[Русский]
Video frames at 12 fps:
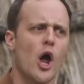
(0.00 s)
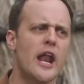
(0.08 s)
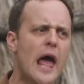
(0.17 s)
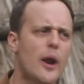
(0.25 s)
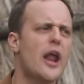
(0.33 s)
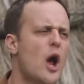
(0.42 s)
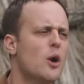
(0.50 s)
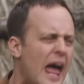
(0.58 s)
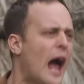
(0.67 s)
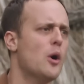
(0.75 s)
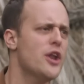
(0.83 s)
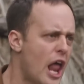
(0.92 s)
нет, нет,
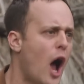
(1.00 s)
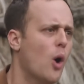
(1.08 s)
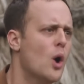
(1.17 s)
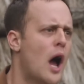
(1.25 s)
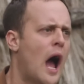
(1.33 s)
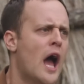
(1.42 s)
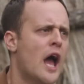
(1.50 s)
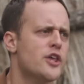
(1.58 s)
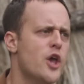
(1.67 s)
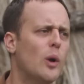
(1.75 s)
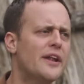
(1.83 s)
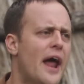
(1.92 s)
нет, хрен!
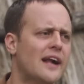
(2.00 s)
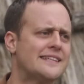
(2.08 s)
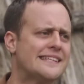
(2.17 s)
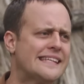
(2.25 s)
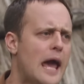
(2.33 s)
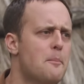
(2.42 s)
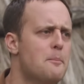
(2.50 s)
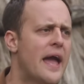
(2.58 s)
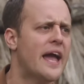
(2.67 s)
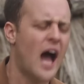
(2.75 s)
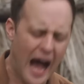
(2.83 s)
Хватит пропускать меня!